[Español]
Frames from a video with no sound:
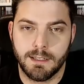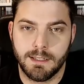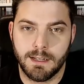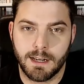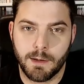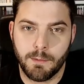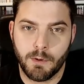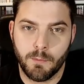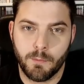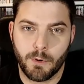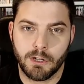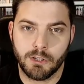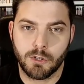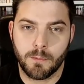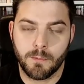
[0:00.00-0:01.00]
que tiene que ver un
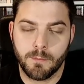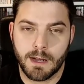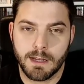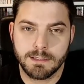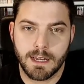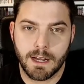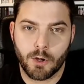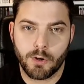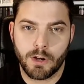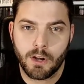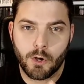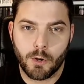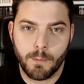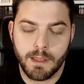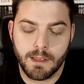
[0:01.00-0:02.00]
poquito más ya con
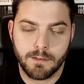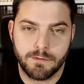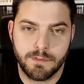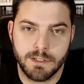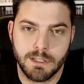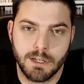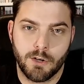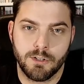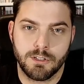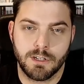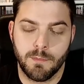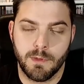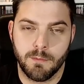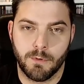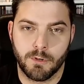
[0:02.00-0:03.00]
el cómic físico en
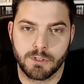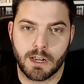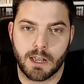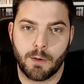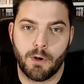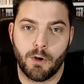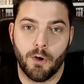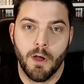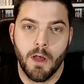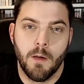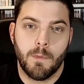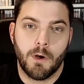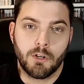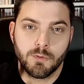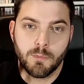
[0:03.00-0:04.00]
sí mismo. O sea que bueno,
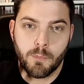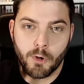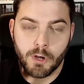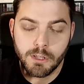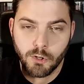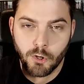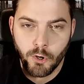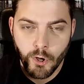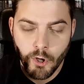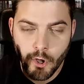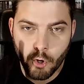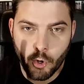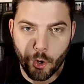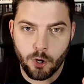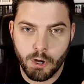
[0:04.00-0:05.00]
vamos un poquito
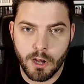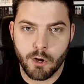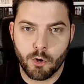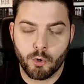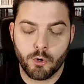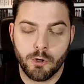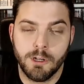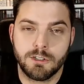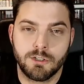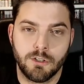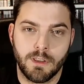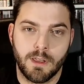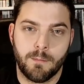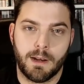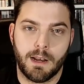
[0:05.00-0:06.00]
con el
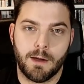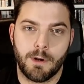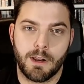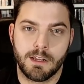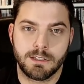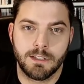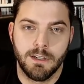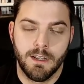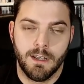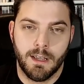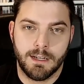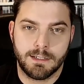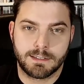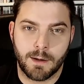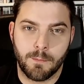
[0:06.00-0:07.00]
grueso de palabras
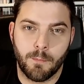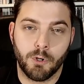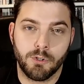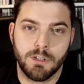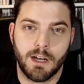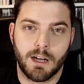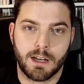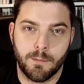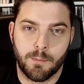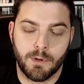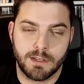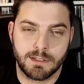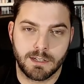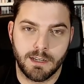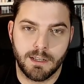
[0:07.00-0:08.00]
estrambóticas que
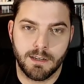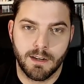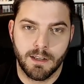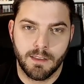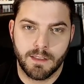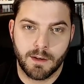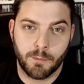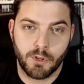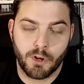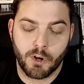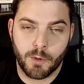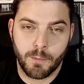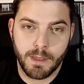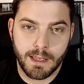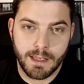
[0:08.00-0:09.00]
puedan salir del mundo
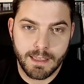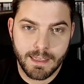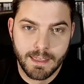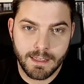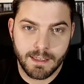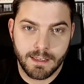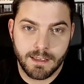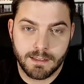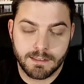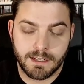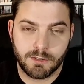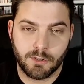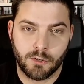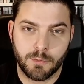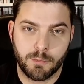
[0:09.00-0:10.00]
del cómic y,
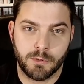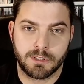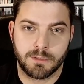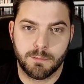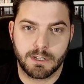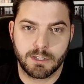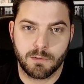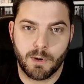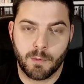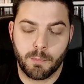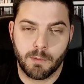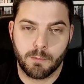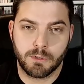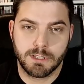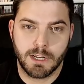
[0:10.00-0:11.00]
entre todos pues más o menos
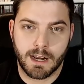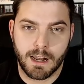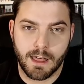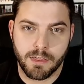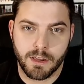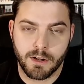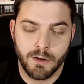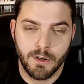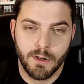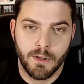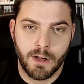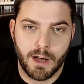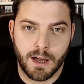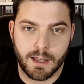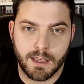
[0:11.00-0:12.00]
podemos llegar a hacer
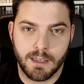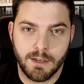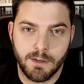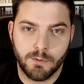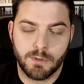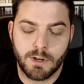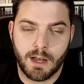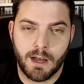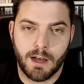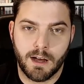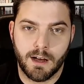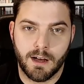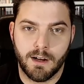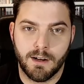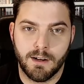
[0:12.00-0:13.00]
aquí
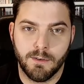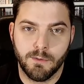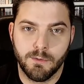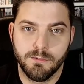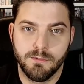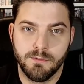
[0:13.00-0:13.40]
una,